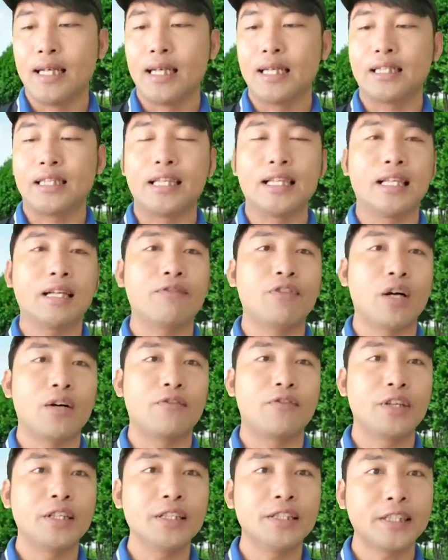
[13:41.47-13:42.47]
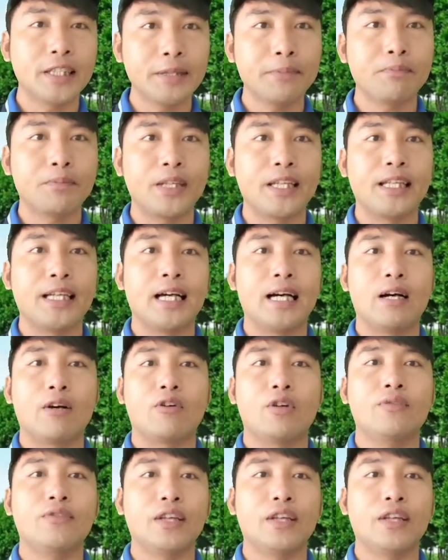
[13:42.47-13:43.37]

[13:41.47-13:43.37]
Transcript: à, thì cái phần phí ship thì à,